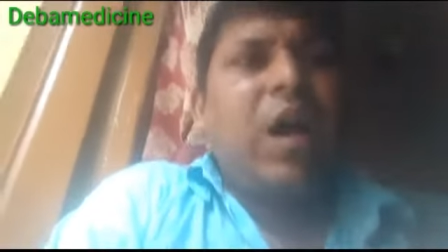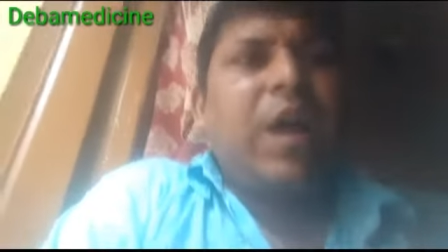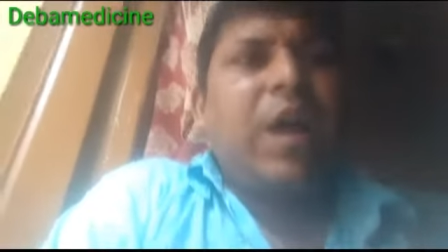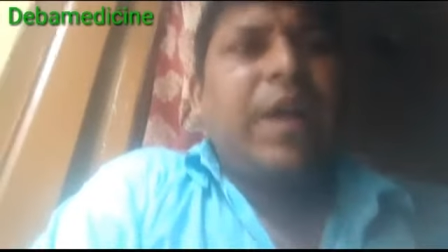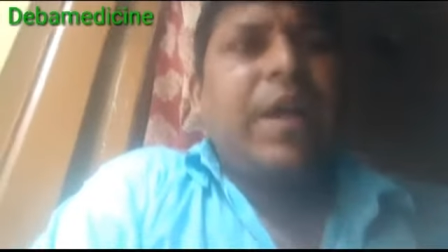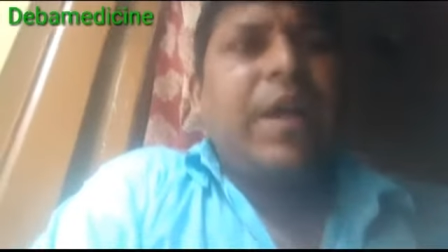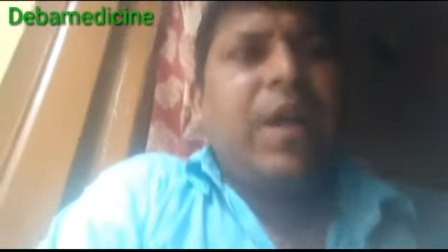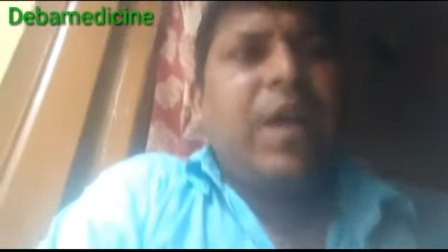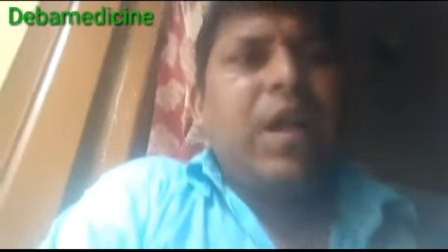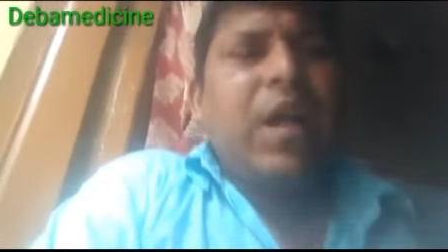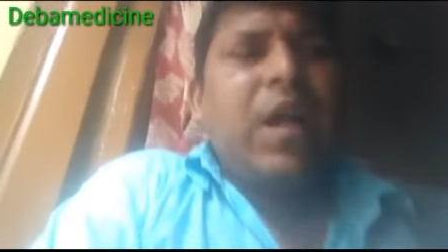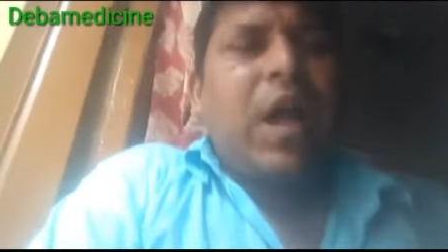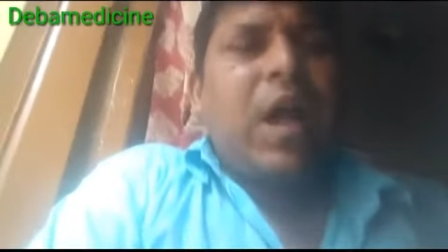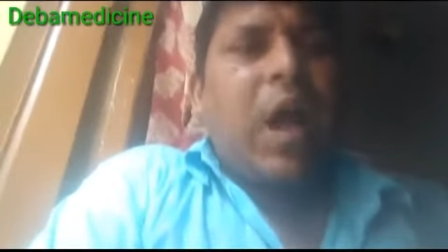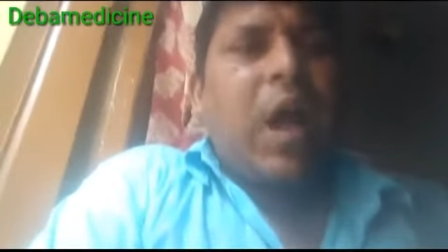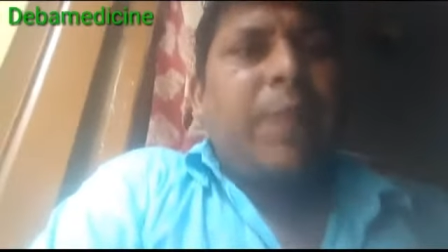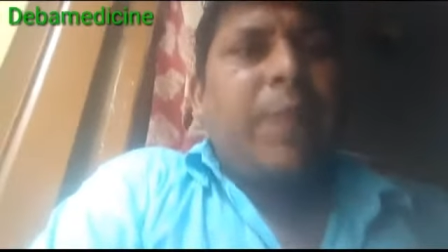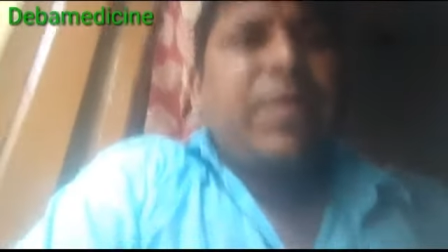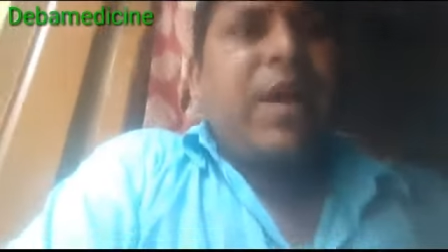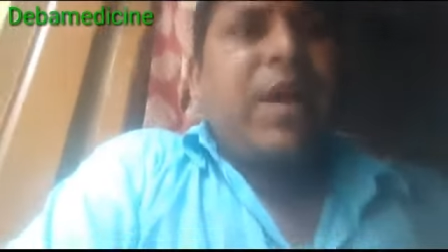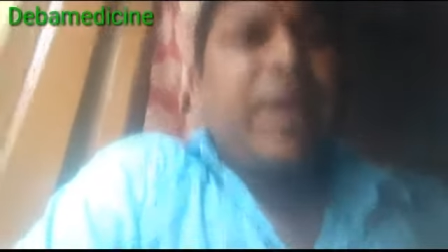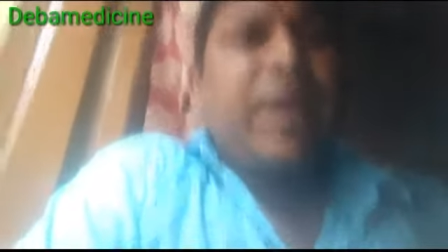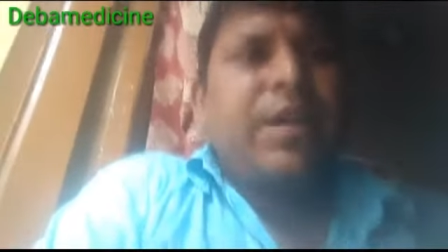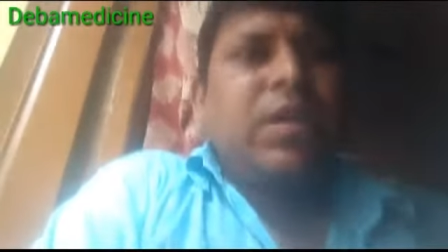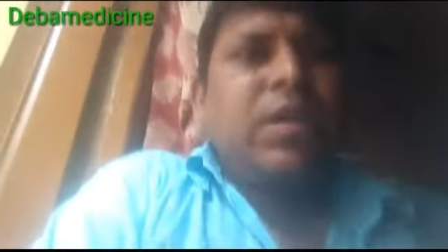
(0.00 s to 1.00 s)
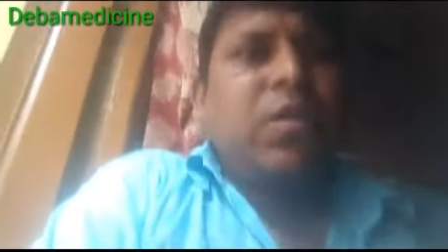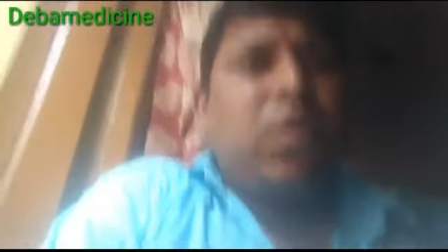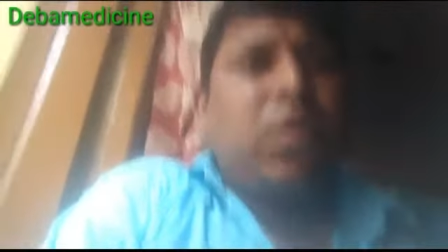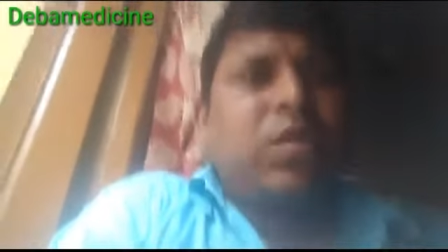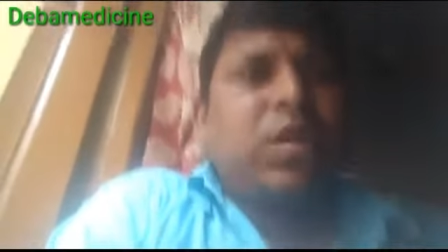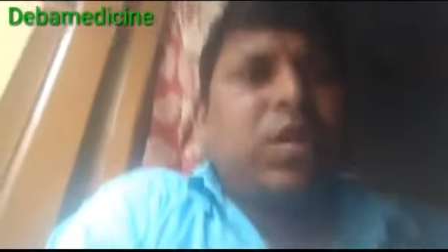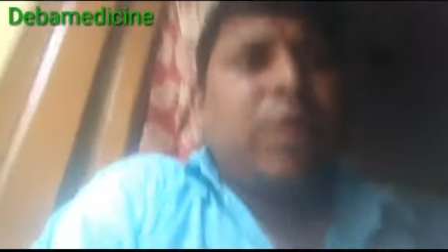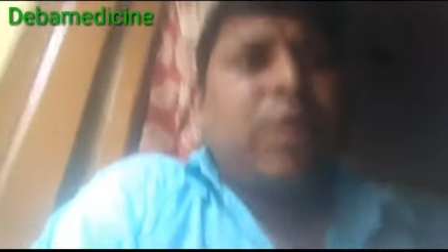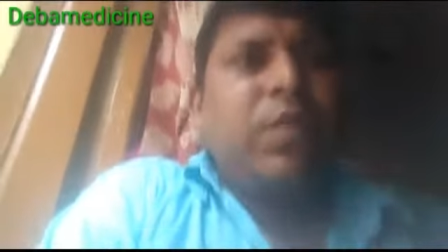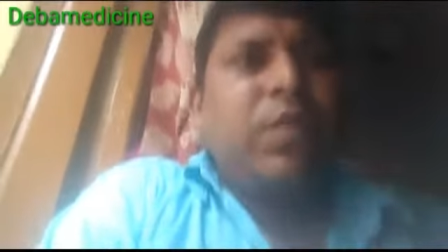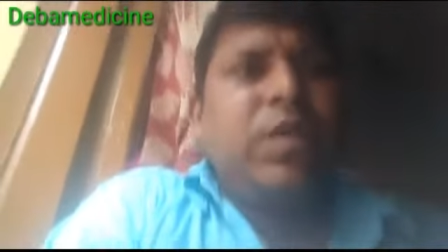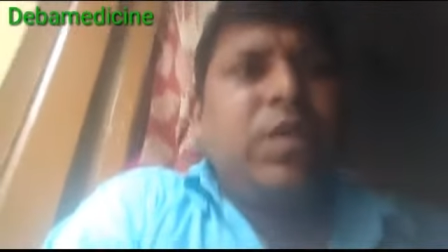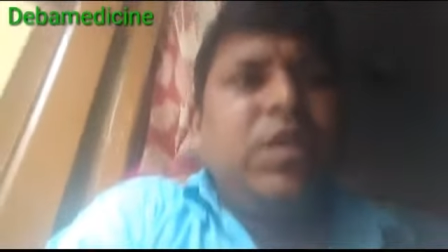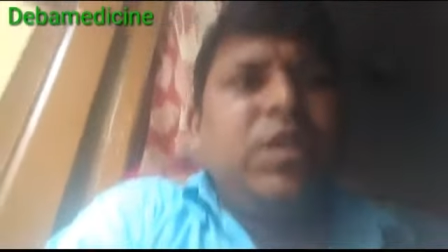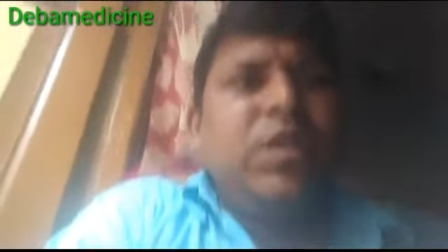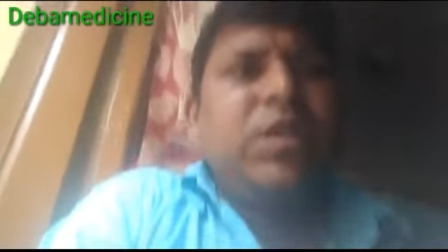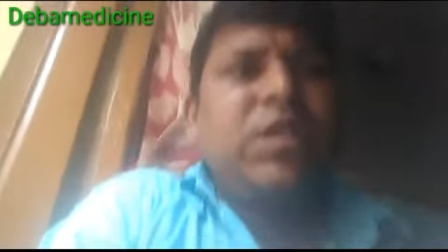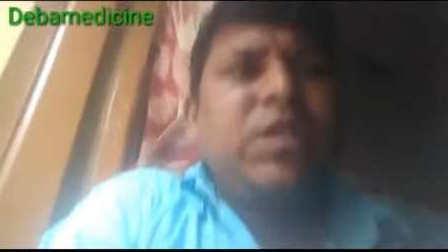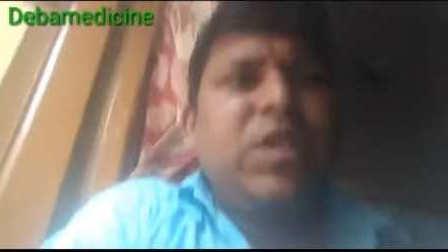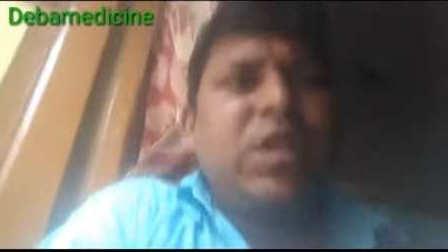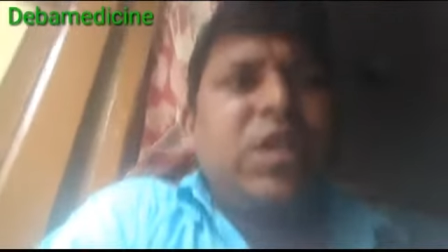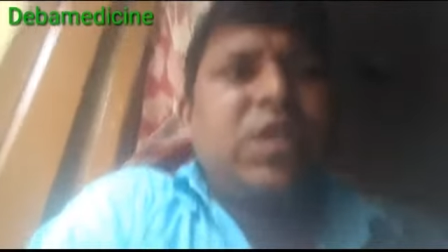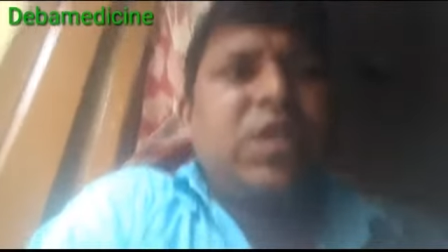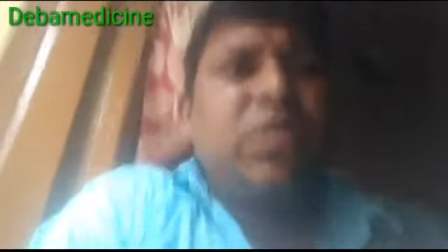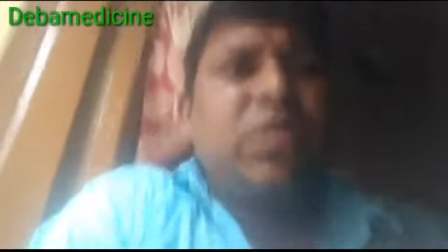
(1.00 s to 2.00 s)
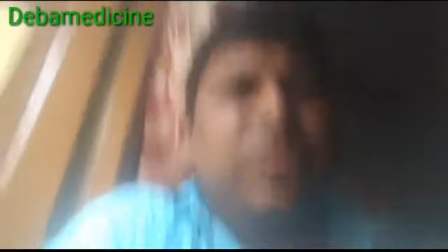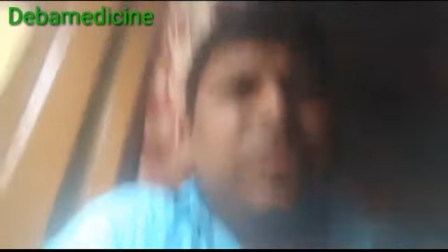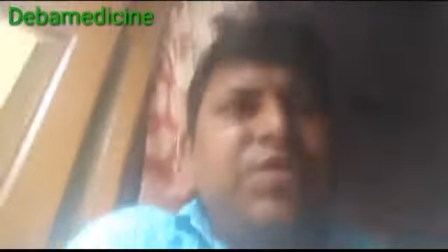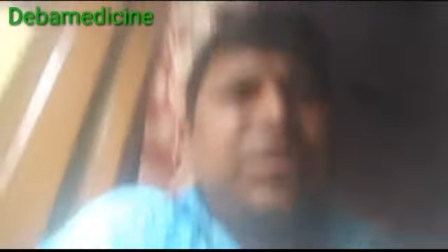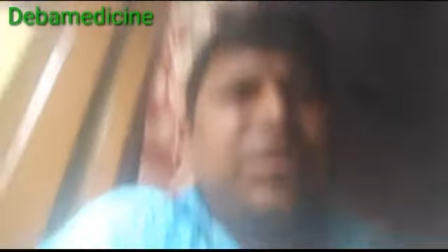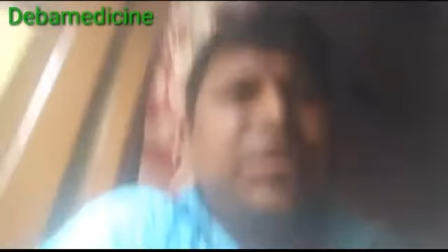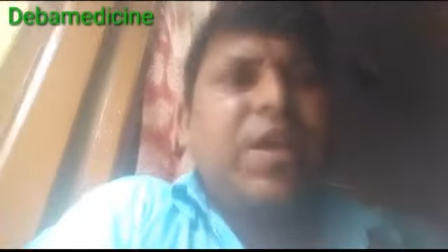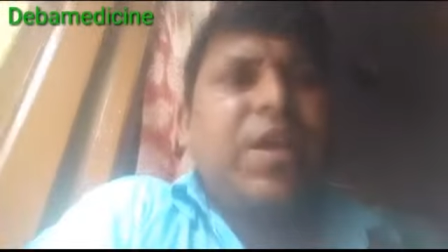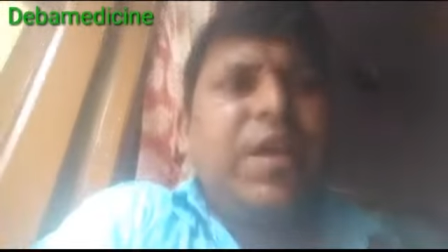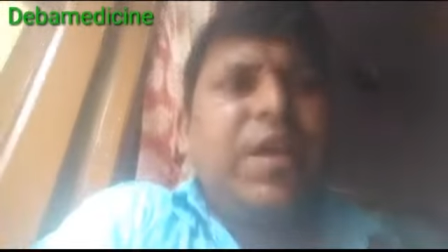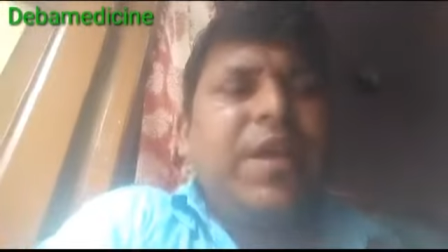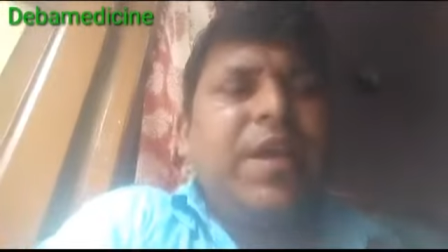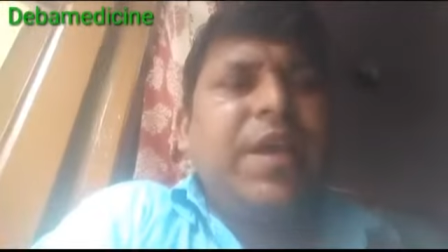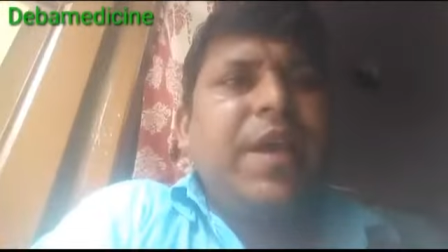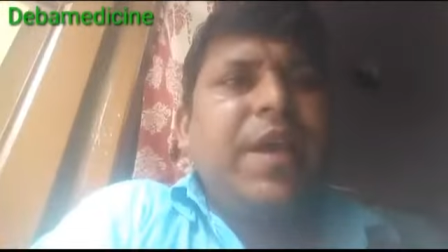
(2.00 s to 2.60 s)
আর আমি আরেকটি কথা বলি সেটি হচ্ছে